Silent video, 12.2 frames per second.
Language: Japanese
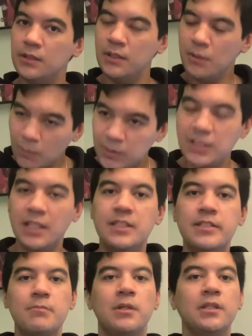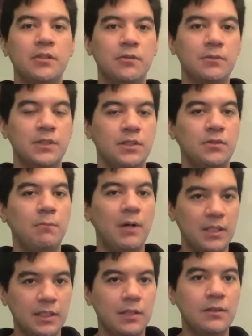よくて1万だと思うんですよ、
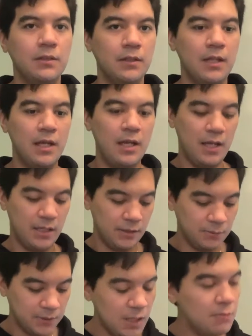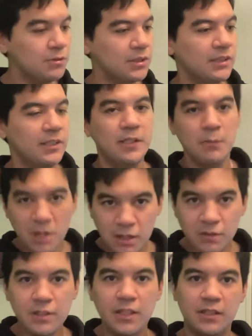バーダック。でもザーゴンさんって2
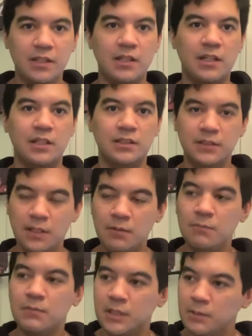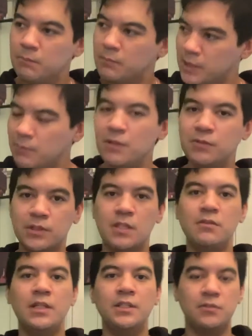万ぐらいだから、2、2, 2万5
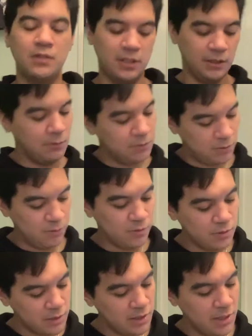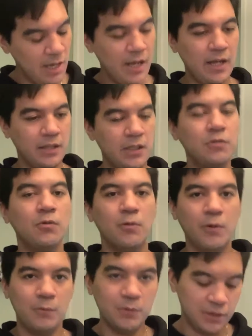千ぐらい以上だから、多分そんぐらいだと
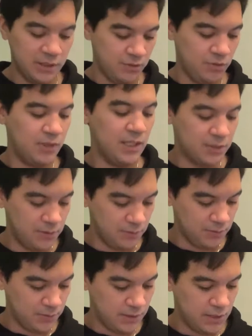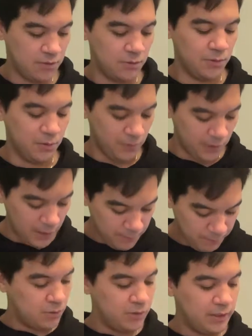俺思ってるんですよ、ガスの戦闘力がね。
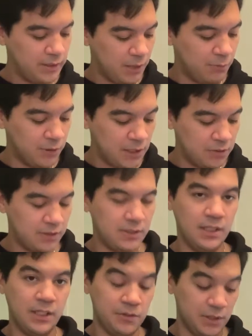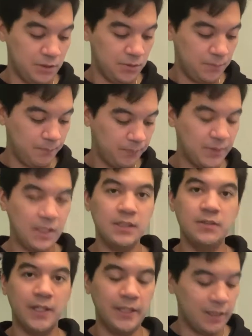そこで、だからモナイトさんがいいんですよ。
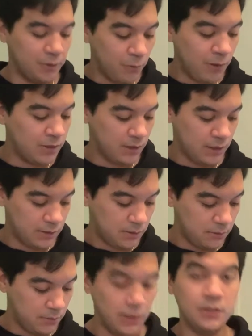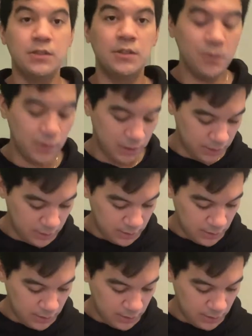ガスはいや、弱くなかった。いや、強かった。